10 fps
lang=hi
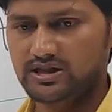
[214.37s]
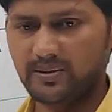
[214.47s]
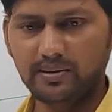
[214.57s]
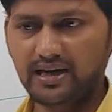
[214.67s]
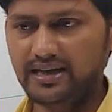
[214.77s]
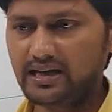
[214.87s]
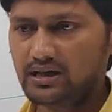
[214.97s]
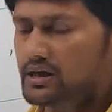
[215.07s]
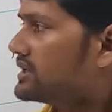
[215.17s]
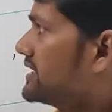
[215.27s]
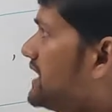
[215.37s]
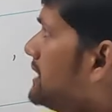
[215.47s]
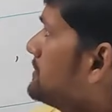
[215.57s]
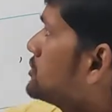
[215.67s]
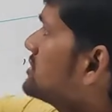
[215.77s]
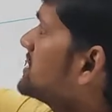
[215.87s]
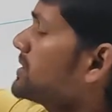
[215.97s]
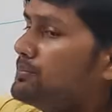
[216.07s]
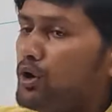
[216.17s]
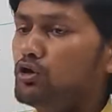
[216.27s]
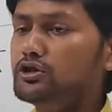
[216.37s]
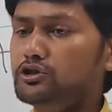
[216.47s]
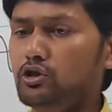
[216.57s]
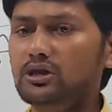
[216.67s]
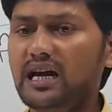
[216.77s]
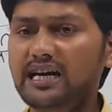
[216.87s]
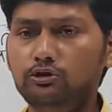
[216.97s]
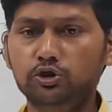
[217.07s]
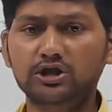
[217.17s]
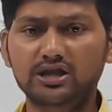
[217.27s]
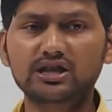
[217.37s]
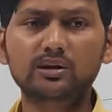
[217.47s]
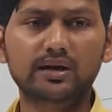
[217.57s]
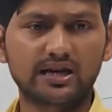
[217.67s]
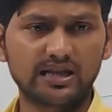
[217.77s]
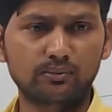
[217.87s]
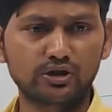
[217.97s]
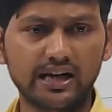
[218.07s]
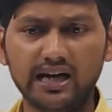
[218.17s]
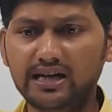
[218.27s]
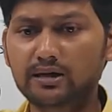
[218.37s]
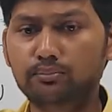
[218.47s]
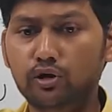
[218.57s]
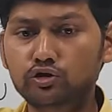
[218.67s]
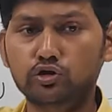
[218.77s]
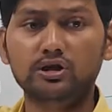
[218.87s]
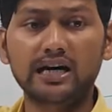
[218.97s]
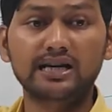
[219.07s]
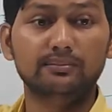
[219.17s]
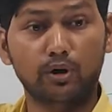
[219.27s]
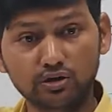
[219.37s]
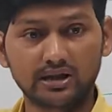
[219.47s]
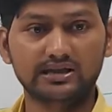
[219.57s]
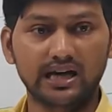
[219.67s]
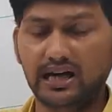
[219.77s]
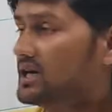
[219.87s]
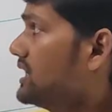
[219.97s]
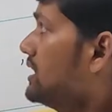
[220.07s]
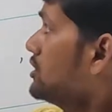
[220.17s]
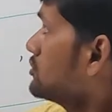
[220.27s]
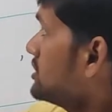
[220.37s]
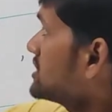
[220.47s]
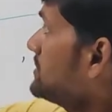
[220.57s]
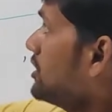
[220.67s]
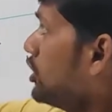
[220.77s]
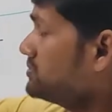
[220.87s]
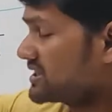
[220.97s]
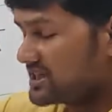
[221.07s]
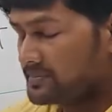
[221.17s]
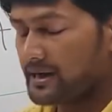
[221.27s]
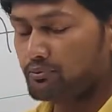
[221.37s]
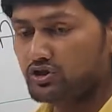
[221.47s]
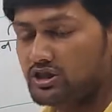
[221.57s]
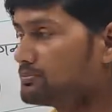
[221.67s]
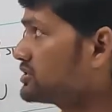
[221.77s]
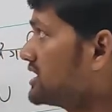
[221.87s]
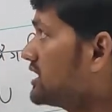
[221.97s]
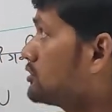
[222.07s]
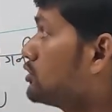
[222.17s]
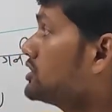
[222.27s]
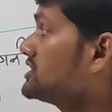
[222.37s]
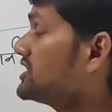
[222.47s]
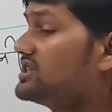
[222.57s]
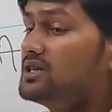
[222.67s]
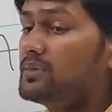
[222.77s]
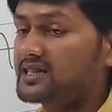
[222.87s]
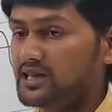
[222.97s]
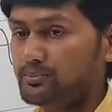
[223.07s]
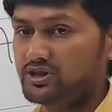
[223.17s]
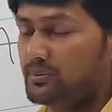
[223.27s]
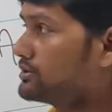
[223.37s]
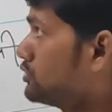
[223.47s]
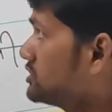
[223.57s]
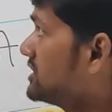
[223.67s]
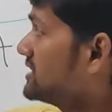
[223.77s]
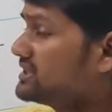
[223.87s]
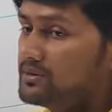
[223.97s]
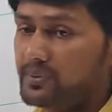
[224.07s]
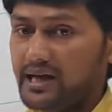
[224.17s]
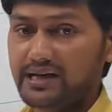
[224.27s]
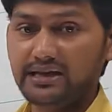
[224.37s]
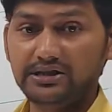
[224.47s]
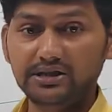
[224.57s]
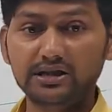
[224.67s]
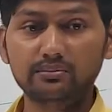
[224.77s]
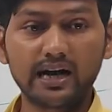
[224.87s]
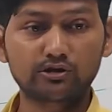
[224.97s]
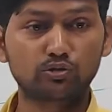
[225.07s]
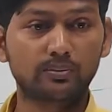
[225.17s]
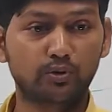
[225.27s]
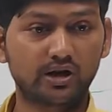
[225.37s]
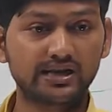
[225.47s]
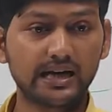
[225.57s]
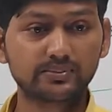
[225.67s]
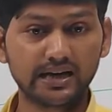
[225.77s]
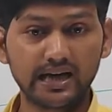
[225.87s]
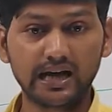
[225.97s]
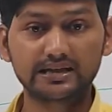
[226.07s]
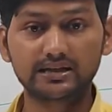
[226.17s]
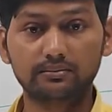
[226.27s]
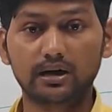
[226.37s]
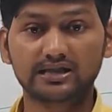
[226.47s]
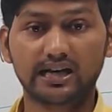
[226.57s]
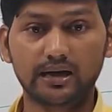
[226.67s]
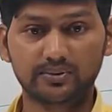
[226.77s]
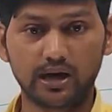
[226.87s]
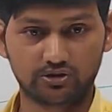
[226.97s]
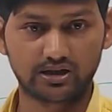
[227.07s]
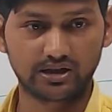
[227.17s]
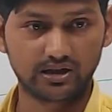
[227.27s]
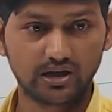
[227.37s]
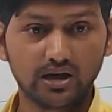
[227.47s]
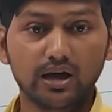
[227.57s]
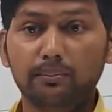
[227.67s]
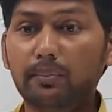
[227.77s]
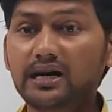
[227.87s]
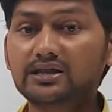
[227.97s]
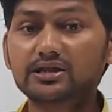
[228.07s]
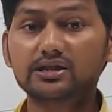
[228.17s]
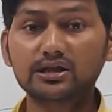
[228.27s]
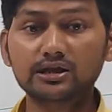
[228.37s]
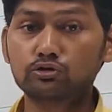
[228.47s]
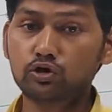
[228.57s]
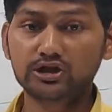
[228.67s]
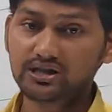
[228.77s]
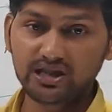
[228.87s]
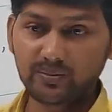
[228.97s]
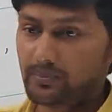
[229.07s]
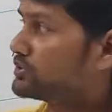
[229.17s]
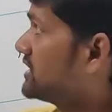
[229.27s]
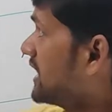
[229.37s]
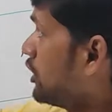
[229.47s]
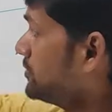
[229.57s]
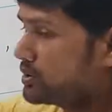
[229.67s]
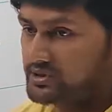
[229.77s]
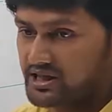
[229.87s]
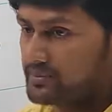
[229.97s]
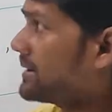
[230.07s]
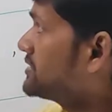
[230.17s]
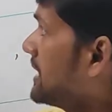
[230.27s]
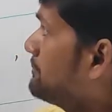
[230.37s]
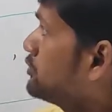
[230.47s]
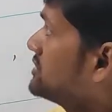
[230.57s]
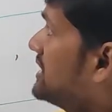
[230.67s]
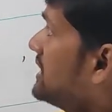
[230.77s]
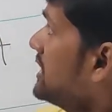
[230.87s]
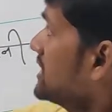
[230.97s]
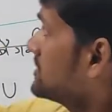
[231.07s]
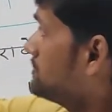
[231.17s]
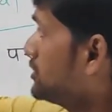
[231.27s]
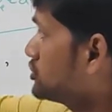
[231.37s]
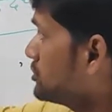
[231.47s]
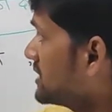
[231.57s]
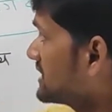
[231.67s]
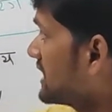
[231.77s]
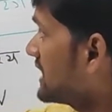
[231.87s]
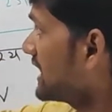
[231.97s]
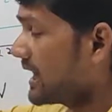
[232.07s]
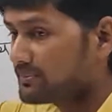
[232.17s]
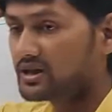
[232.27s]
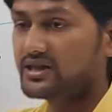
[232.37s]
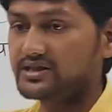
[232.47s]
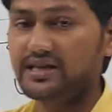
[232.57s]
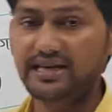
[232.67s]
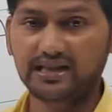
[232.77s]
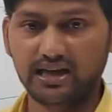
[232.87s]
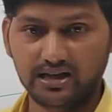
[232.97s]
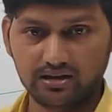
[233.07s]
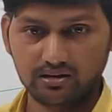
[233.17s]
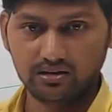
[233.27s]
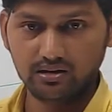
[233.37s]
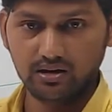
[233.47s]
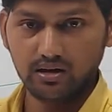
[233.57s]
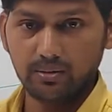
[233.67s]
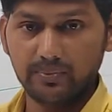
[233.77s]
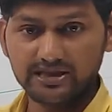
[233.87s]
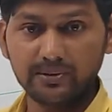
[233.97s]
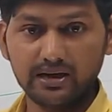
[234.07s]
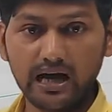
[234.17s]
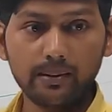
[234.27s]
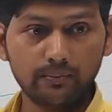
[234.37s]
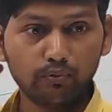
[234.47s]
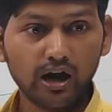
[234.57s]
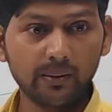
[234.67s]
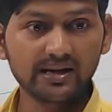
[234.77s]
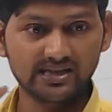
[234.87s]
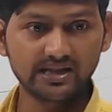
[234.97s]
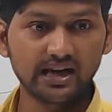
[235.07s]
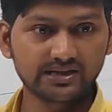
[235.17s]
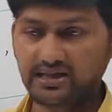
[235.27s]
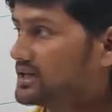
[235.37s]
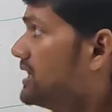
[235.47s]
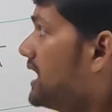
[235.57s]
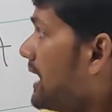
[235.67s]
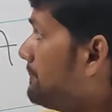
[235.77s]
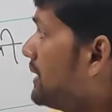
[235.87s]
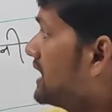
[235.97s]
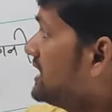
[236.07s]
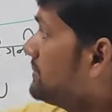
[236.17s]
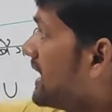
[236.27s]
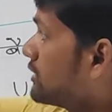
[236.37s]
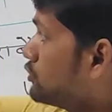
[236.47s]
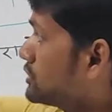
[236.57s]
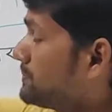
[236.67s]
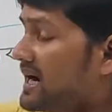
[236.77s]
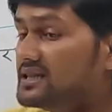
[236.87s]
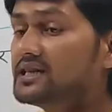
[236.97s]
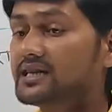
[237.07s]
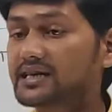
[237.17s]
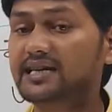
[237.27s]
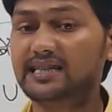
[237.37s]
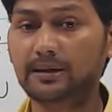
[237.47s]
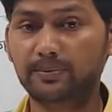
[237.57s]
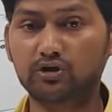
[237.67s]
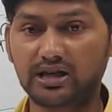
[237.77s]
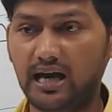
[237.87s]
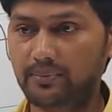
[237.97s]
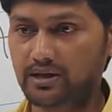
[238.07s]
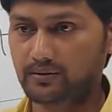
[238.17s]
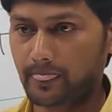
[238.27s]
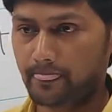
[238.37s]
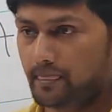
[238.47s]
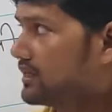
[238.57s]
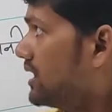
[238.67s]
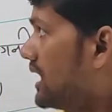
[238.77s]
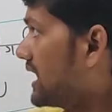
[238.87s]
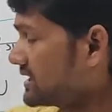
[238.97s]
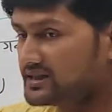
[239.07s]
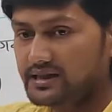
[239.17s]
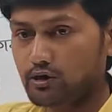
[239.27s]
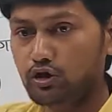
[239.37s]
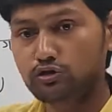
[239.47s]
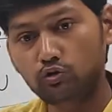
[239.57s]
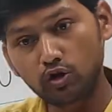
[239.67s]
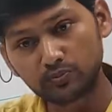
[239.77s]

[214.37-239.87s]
समझ लिख लिए देखिए ये चैप्टर बहुत ही छोटा है दो से तीन दिन में खत्म हो जाएगा लेकिन बहुत छोटा लेकिन बहुत अच्छा है इसमें ऑब्जेक्टिव टाइप क्वेश्चन पूछे हैं दो से तीन मार्क्स का पूछे मैं दो से तीन दिन पढ़ाएंगे तीन मार्क्स तुरे पोकटिया में जाएगा इससे अच्छा काम क्या हो सकते हैं मात्र तीन दो से तीन मार्क पूछेगा वो भी ऑब्जेक्टिव आपसे आप पूछ दे बीच चुम के तरंग का नामकरण किसने किया था रही मैक्सवेल ना पूरा आवाज टन चाहिए अब पहली बार उत्पादन के किया था प्रयोगशाला में हर्टज ने और इसको कोई